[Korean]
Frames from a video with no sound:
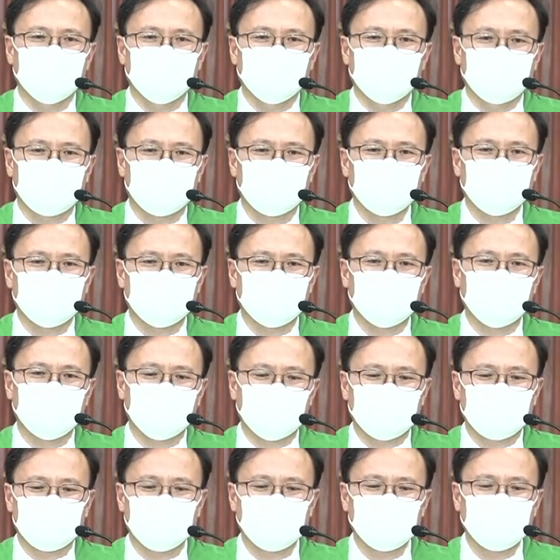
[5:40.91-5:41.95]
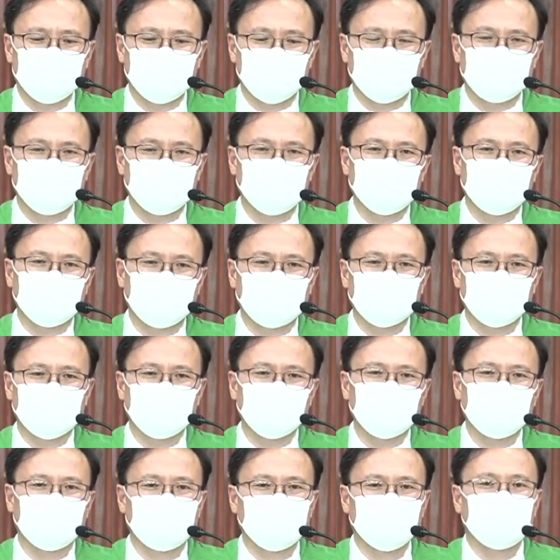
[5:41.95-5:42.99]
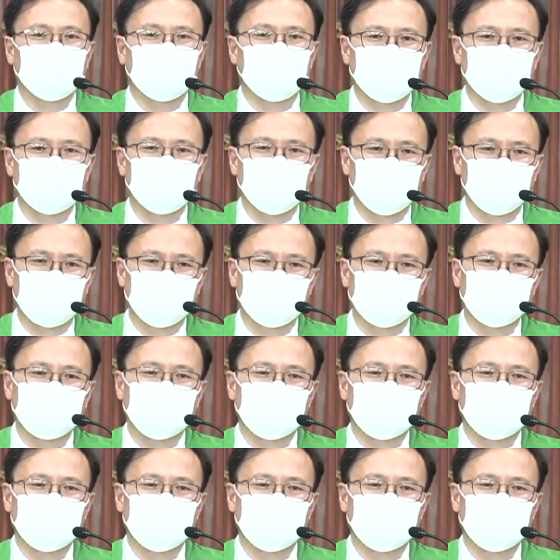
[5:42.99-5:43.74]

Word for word: 절대 졸지 않으려고 노력할 것입니다.